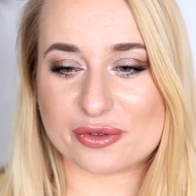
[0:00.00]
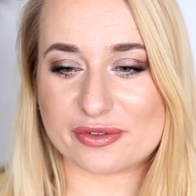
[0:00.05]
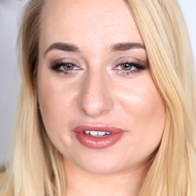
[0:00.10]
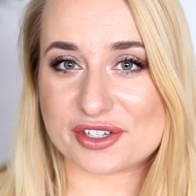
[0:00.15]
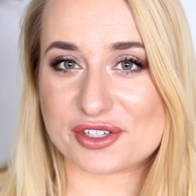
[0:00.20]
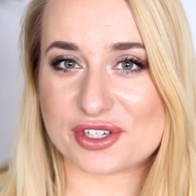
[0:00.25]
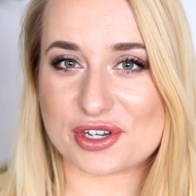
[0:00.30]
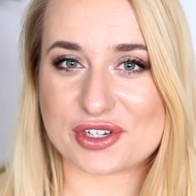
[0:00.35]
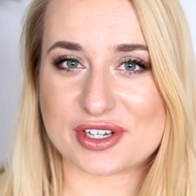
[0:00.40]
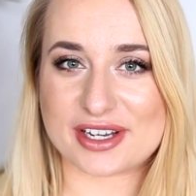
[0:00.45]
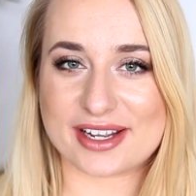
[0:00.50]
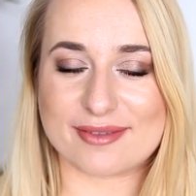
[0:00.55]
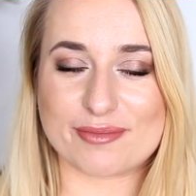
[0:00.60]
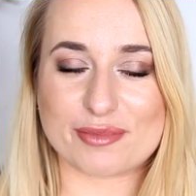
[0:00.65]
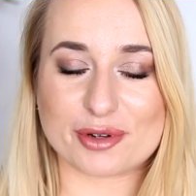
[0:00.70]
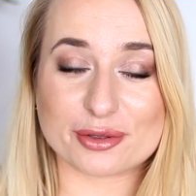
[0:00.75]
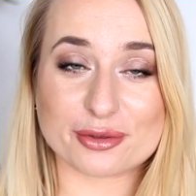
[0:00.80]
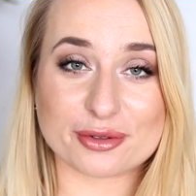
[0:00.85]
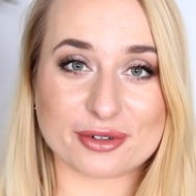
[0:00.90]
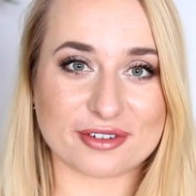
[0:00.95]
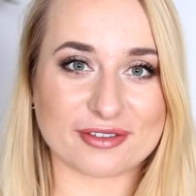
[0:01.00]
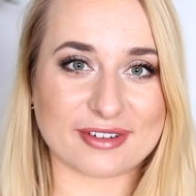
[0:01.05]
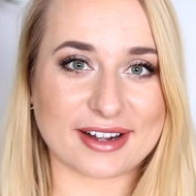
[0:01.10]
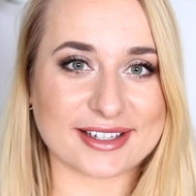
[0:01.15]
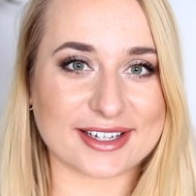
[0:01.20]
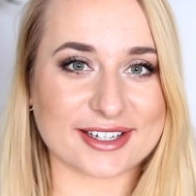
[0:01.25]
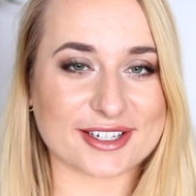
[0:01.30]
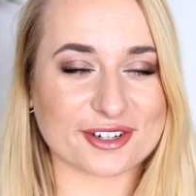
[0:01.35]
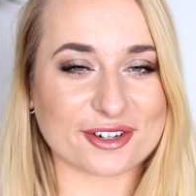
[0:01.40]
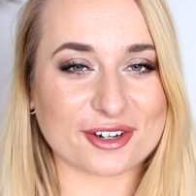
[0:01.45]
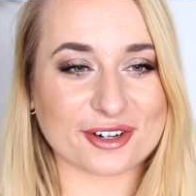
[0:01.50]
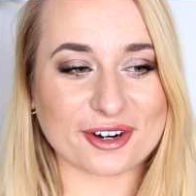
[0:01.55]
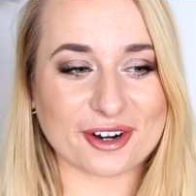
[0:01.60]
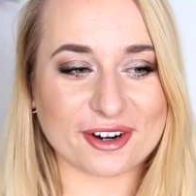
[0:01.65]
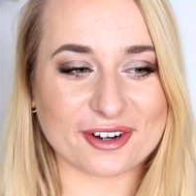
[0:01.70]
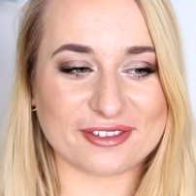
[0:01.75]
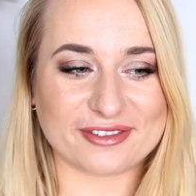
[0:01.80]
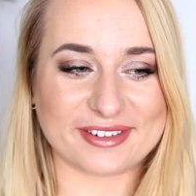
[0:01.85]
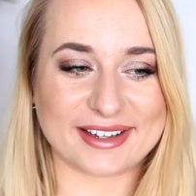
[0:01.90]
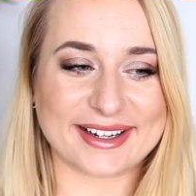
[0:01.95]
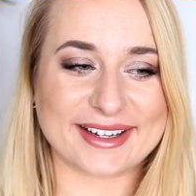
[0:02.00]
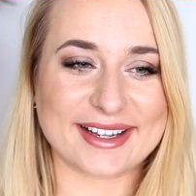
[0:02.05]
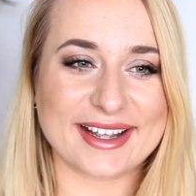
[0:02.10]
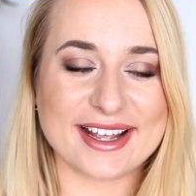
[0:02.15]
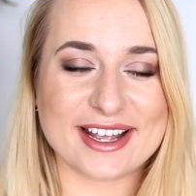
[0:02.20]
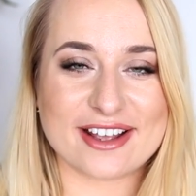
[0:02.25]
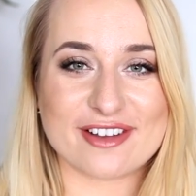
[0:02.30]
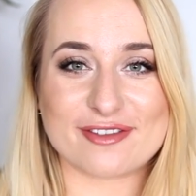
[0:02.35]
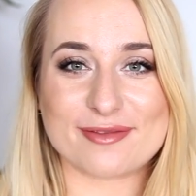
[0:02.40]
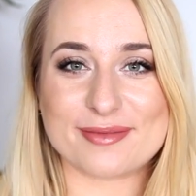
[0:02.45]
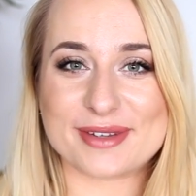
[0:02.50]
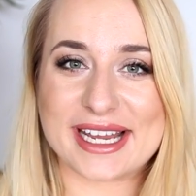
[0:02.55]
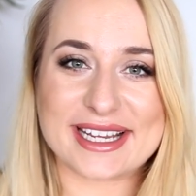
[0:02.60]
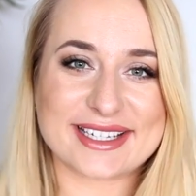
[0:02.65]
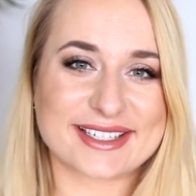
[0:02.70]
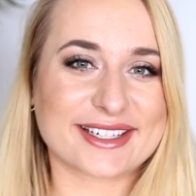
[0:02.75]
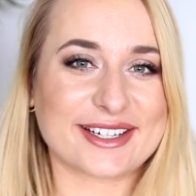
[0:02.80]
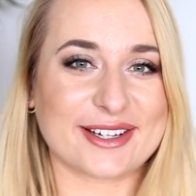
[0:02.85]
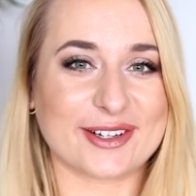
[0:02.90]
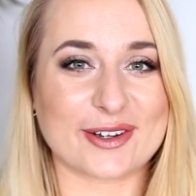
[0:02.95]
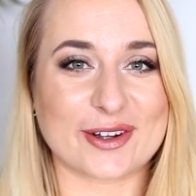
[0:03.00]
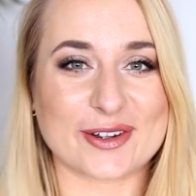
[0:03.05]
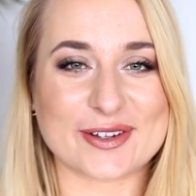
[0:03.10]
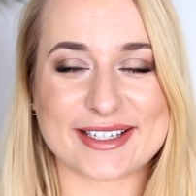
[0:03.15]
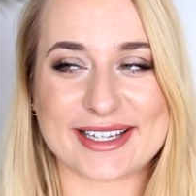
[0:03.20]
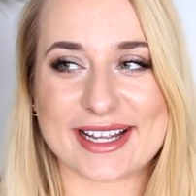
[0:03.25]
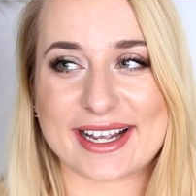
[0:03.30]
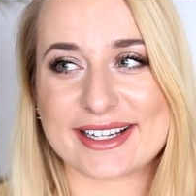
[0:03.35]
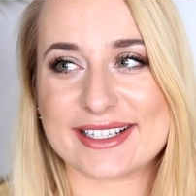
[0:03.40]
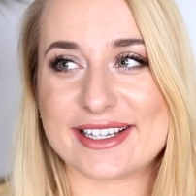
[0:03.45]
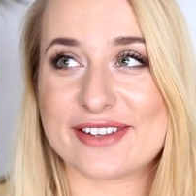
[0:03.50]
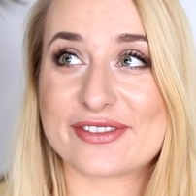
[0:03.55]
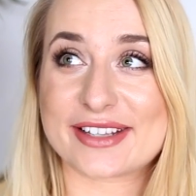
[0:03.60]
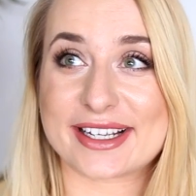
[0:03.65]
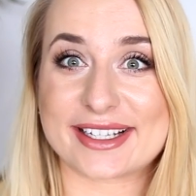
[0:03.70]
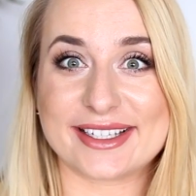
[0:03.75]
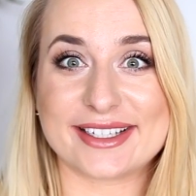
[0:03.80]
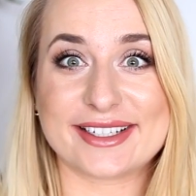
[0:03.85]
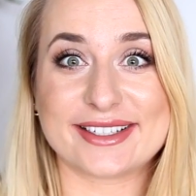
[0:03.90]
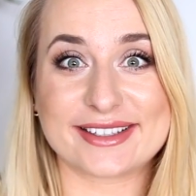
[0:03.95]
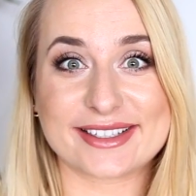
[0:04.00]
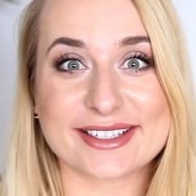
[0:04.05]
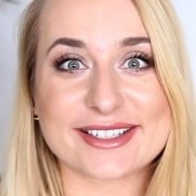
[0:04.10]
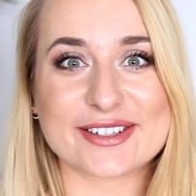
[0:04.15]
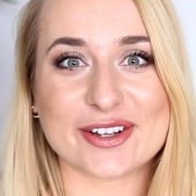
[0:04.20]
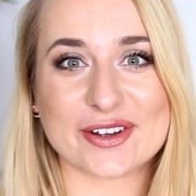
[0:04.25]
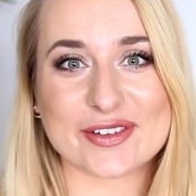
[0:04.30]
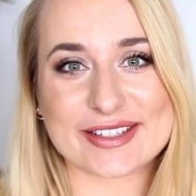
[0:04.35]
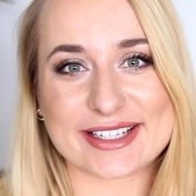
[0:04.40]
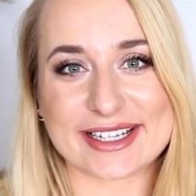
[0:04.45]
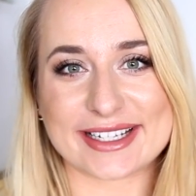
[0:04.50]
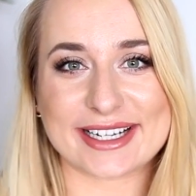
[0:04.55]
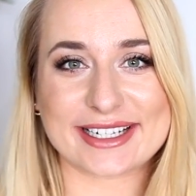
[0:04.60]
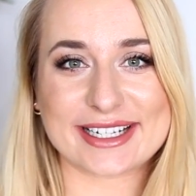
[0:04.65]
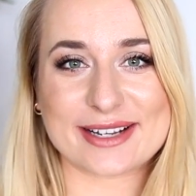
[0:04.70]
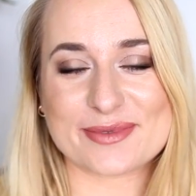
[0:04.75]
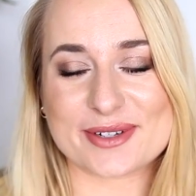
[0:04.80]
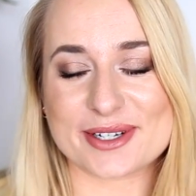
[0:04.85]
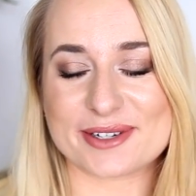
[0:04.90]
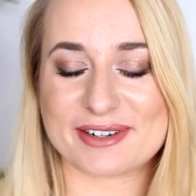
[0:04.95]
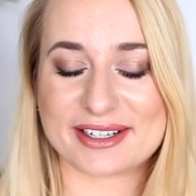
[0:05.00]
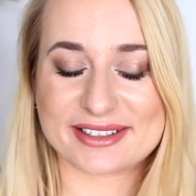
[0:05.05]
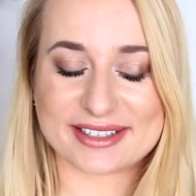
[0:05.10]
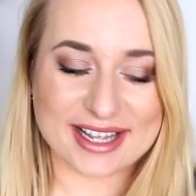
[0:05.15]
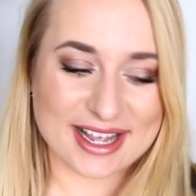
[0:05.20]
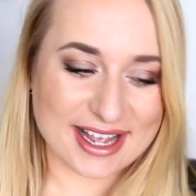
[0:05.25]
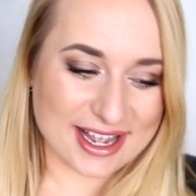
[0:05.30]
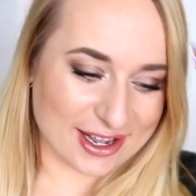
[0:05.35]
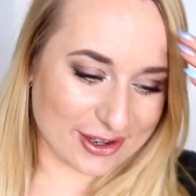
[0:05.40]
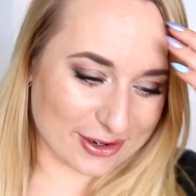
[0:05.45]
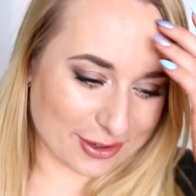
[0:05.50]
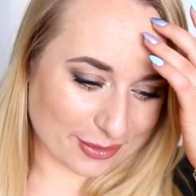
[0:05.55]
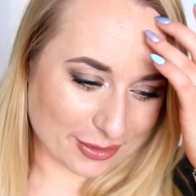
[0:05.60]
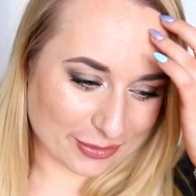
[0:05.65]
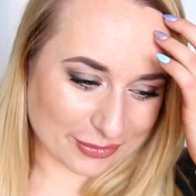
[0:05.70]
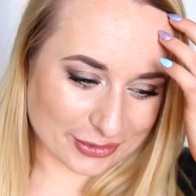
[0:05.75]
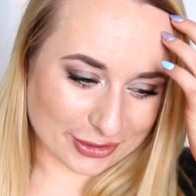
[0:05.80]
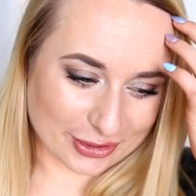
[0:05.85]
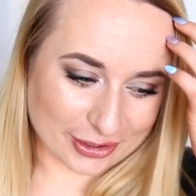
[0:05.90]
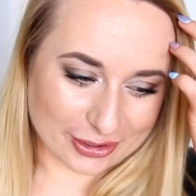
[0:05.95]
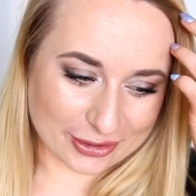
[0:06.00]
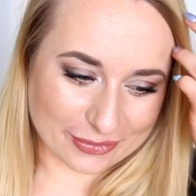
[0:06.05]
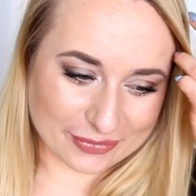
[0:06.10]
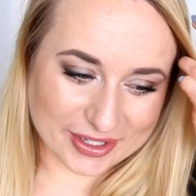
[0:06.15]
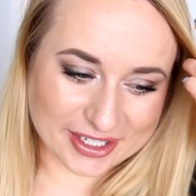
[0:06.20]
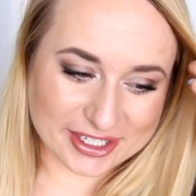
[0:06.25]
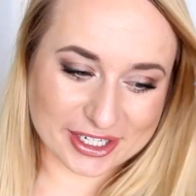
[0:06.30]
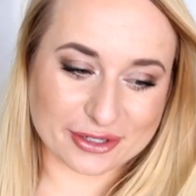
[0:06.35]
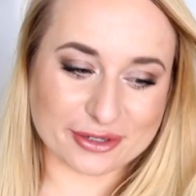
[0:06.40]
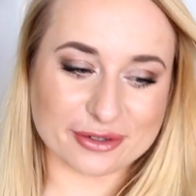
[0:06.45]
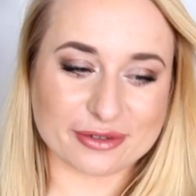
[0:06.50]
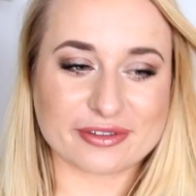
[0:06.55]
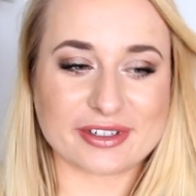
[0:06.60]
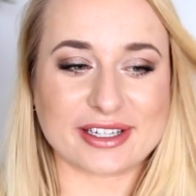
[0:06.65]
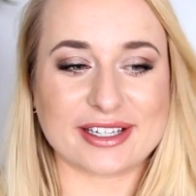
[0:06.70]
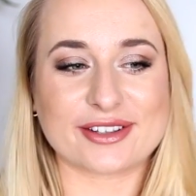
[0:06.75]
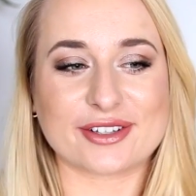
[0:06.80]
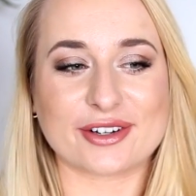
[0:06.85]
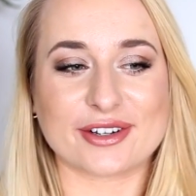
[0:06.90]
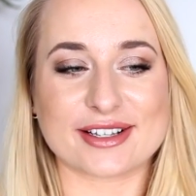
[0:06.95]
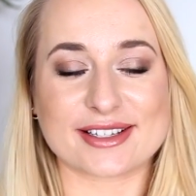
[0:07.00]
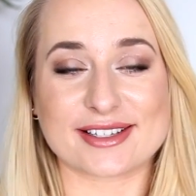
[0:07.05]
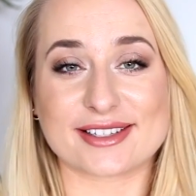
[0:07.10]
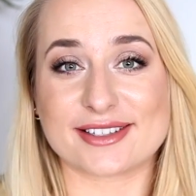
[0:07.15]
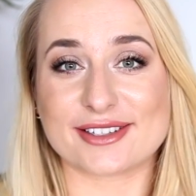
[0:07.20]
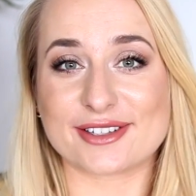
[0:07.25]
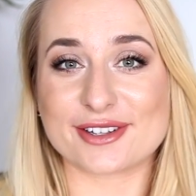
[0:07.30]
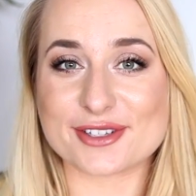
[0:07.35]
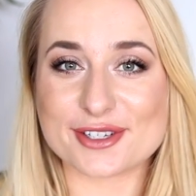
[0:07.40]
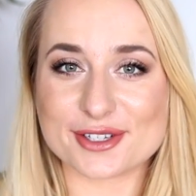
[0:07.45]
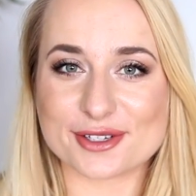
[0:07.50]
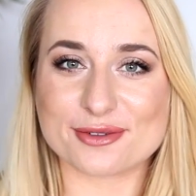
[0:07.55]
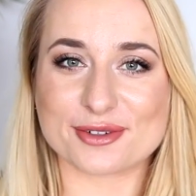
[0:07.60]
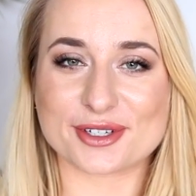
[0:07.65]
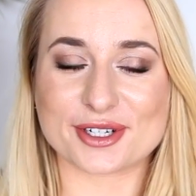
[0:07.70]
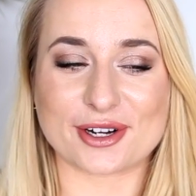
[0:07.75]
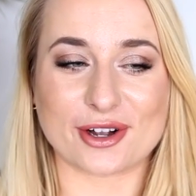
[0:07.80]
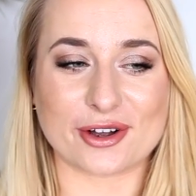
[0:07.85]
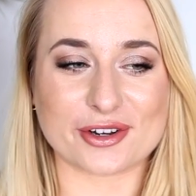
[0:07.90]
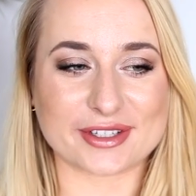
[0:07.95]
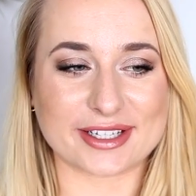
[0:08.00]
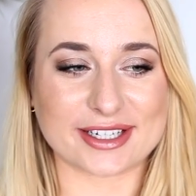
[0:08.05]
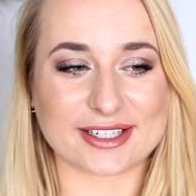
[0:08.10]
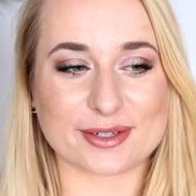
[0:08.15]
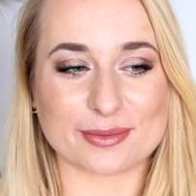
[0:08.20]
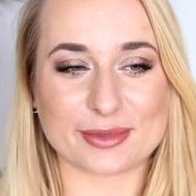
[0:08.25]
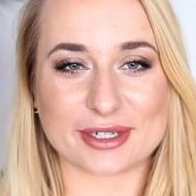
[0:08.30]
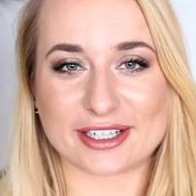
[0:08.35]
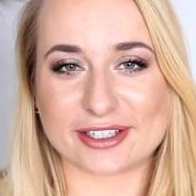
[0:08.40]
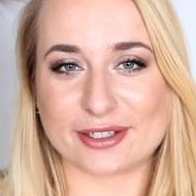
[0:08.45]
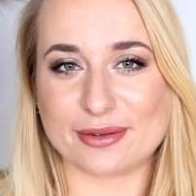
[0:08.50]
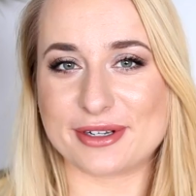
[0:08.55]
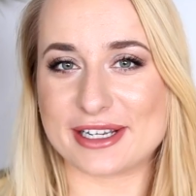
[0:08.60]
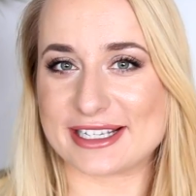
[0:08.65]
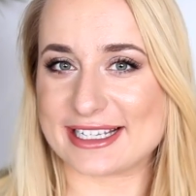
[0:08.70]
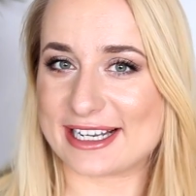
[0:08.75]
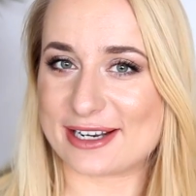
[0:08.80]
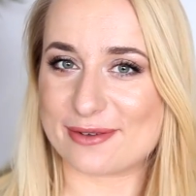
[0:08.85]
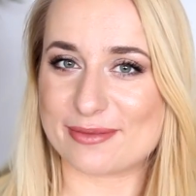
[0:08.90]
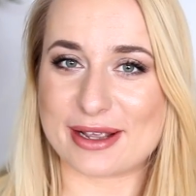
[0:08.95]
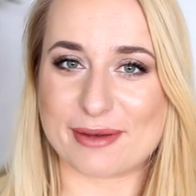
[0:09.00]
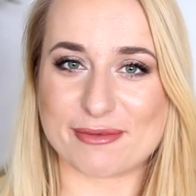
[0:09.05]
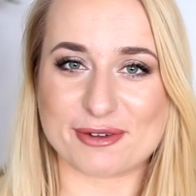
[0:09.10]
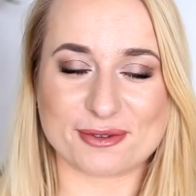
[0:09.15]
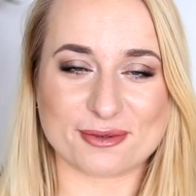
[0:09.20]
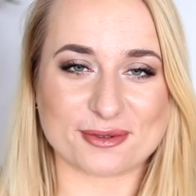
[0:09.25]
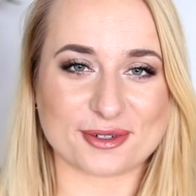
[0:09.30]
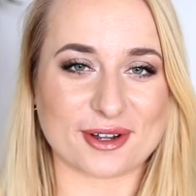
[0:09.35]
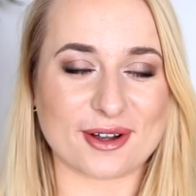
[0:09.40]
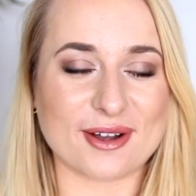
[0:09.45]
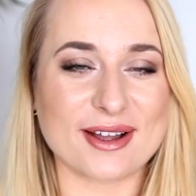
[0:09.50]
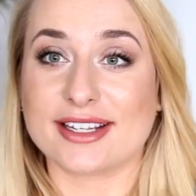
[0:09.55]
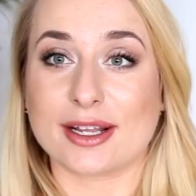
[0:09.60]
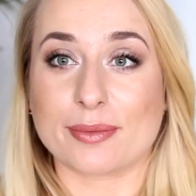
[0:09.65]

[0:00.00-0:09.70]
Uwierzcie, że produkowanie czegokolwiek w mniejszych ilościach, nie w takich tysiącach, jak na przykład robią to sieciówki, to jest dosyć duży koszt, także my na tym nie zarabiamy dużo.